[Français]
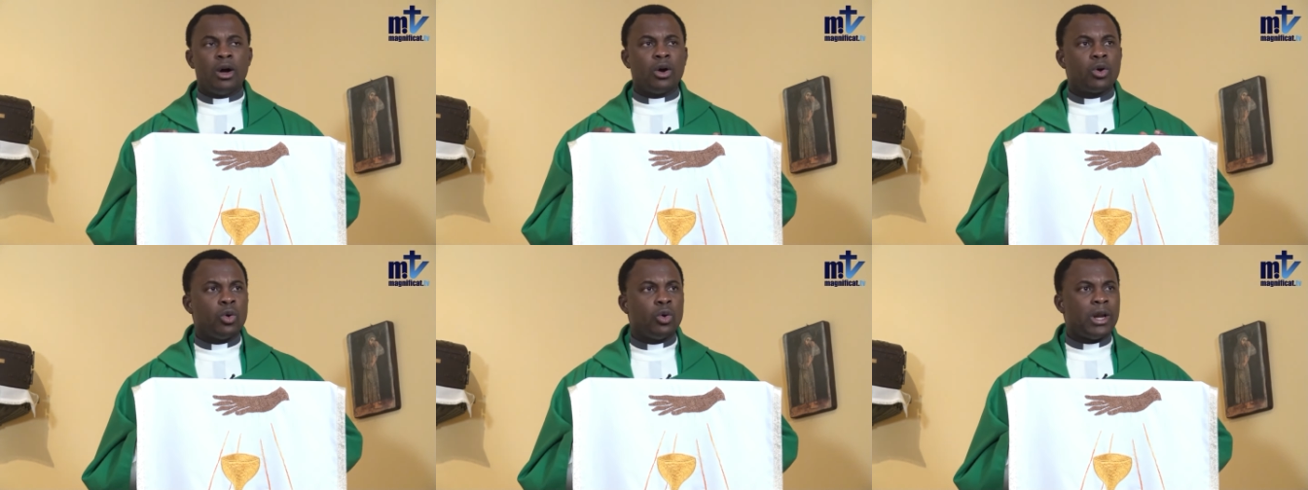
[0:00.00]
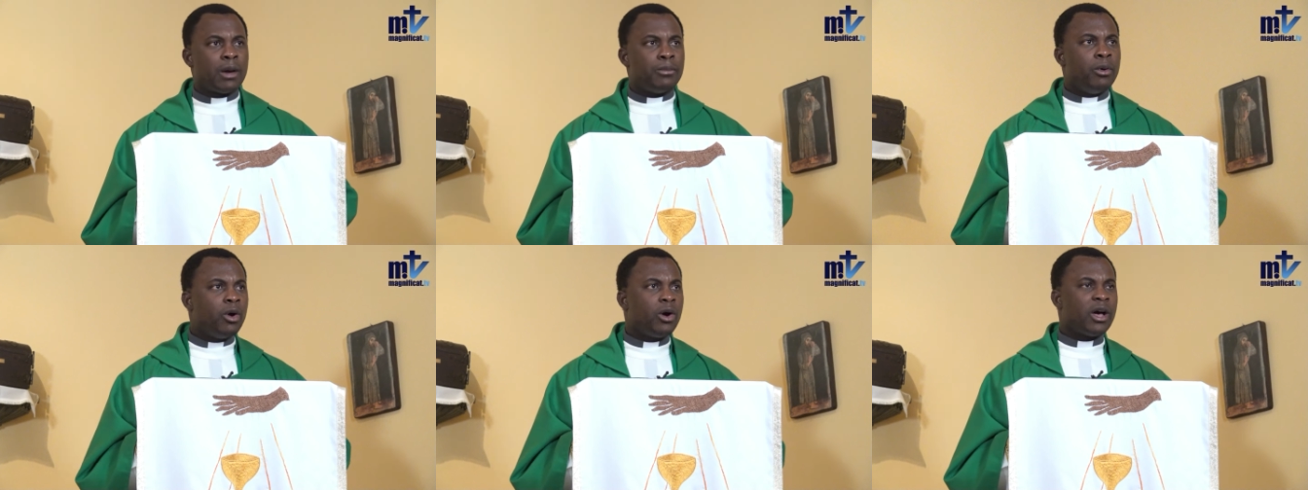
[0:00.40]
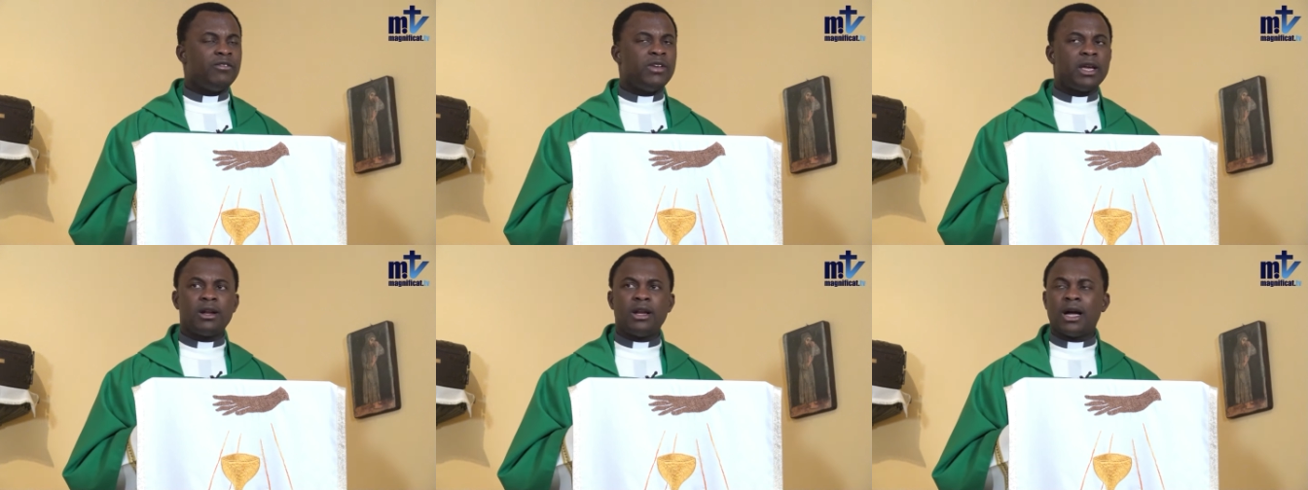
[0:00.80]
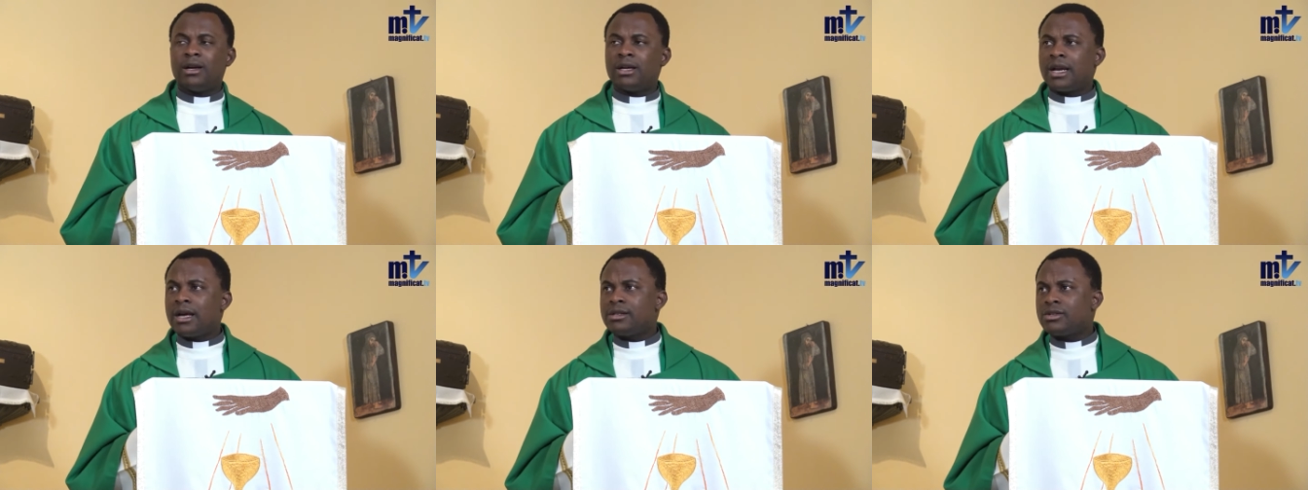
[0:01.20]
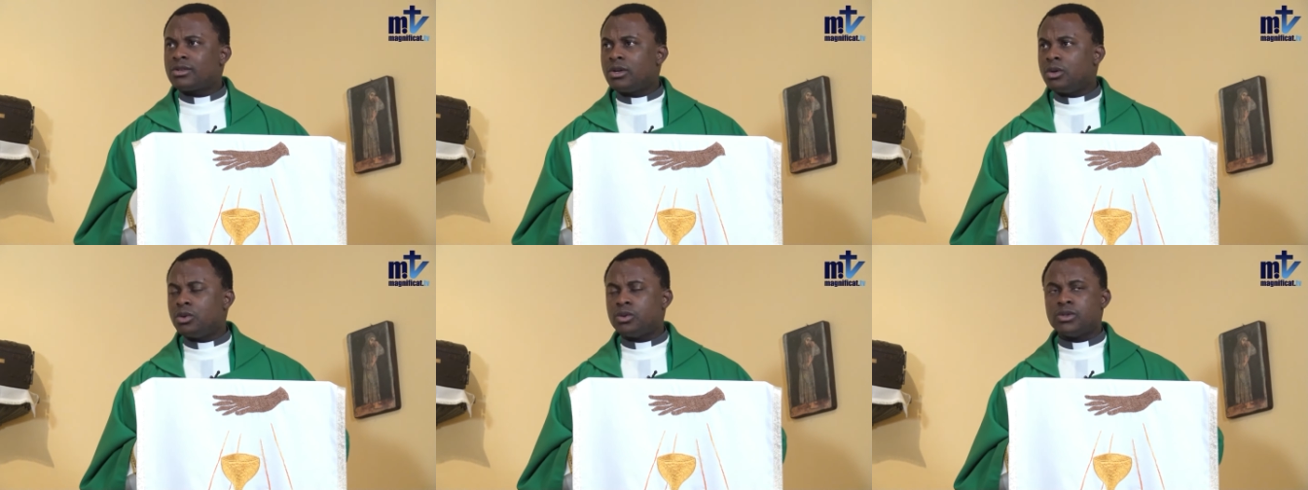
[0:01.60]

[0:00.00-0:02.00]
collabore avec la grâce que le